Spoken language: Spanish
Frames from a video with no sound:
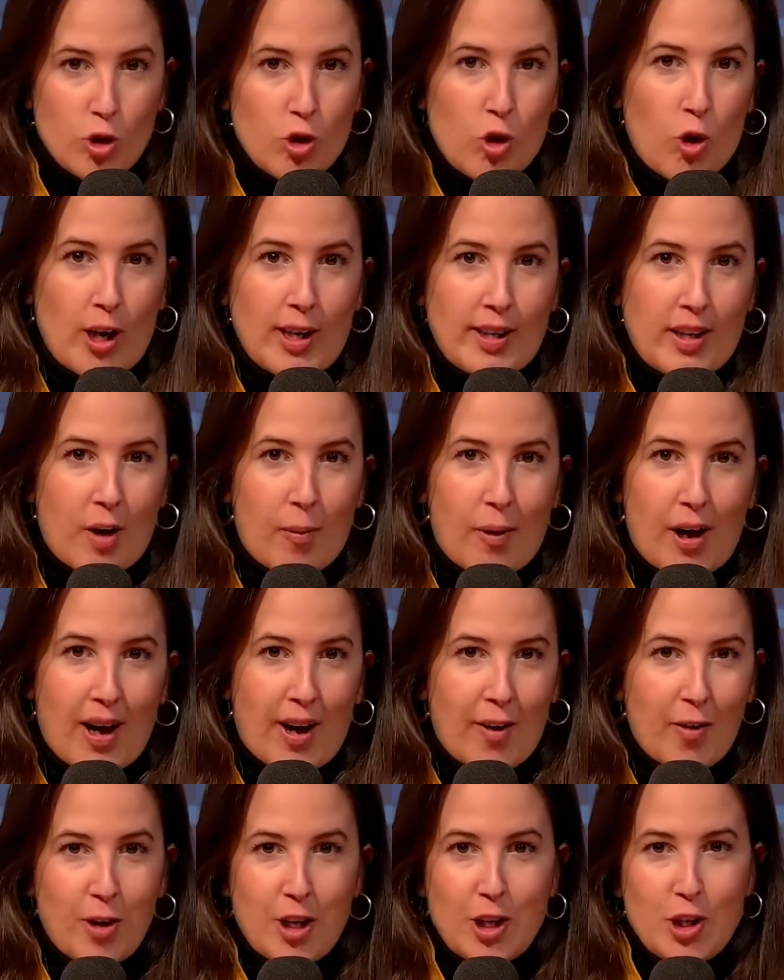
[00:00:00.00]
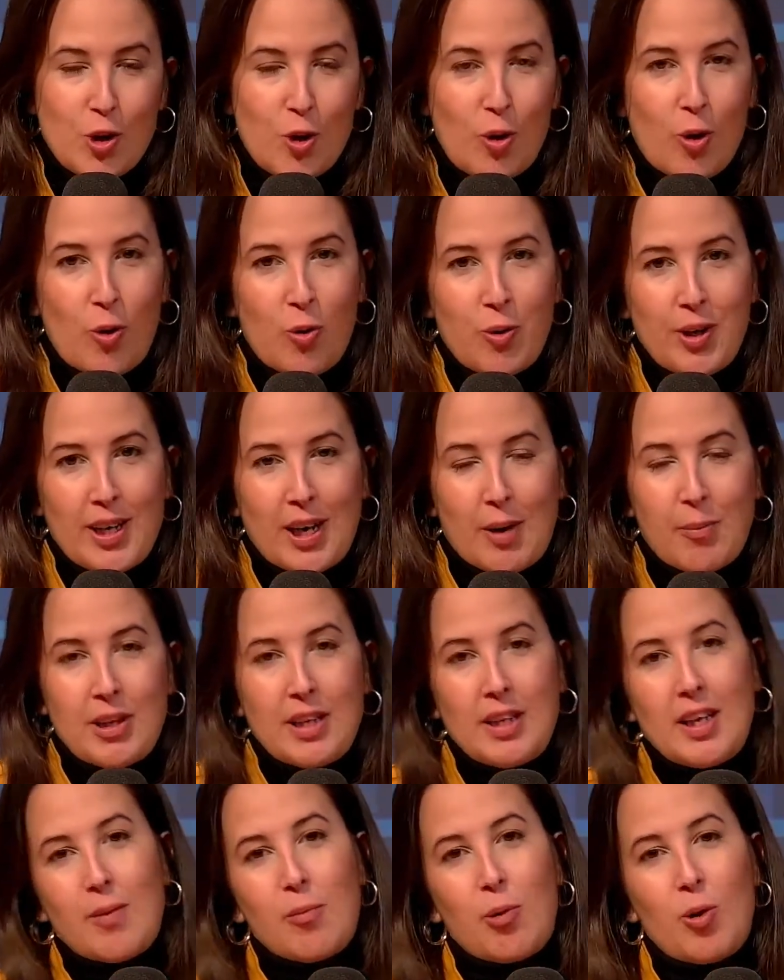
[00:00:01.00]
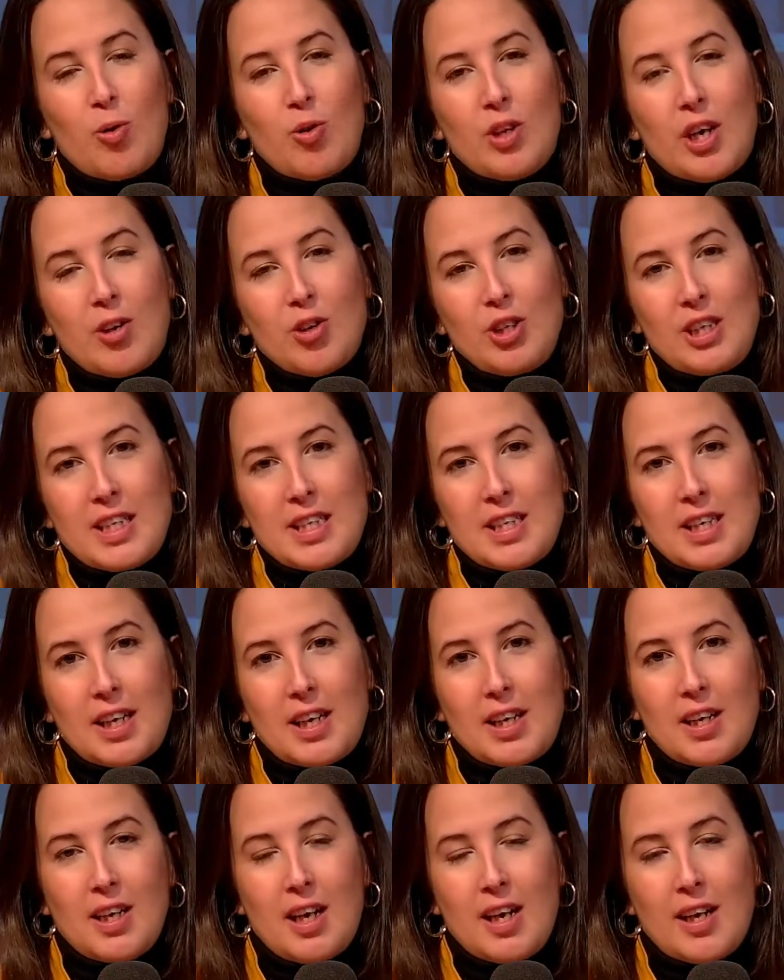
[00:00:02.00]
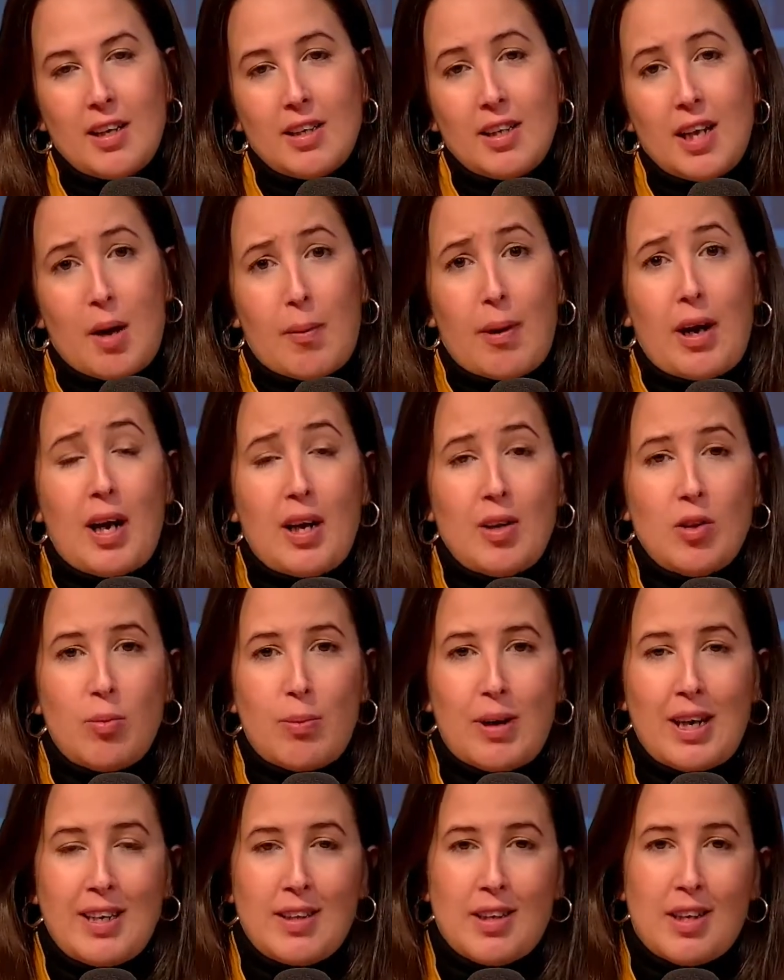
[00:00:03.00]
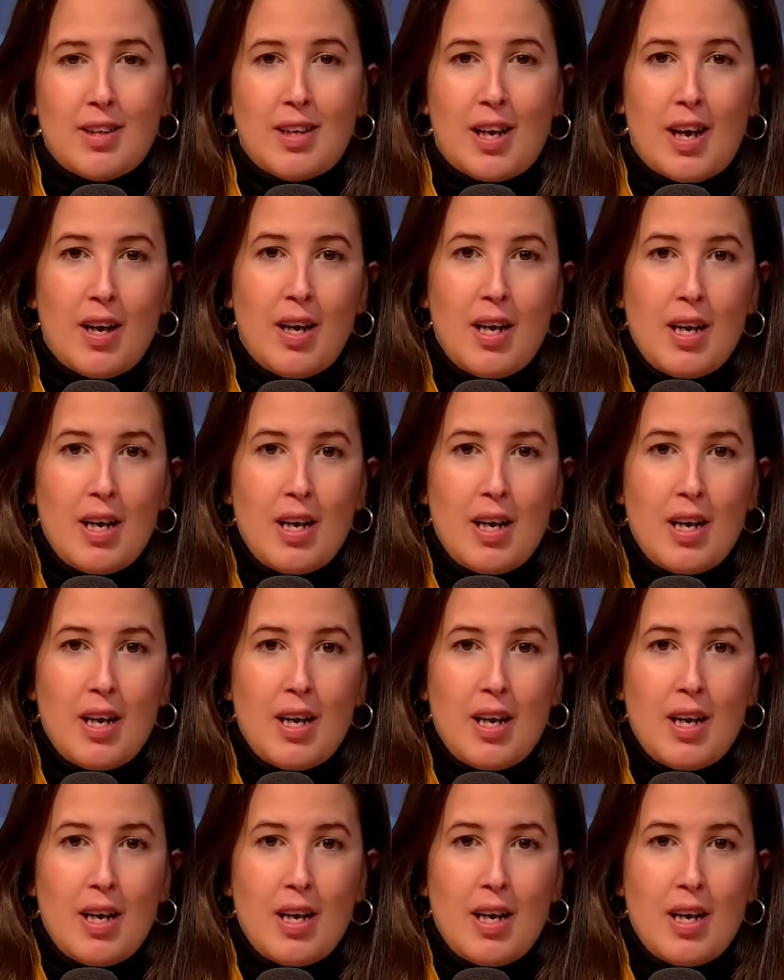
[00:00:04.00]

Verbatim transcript: no hay trabajadores, solo únicamente voluntarios que siguen eh, trabajando para intentar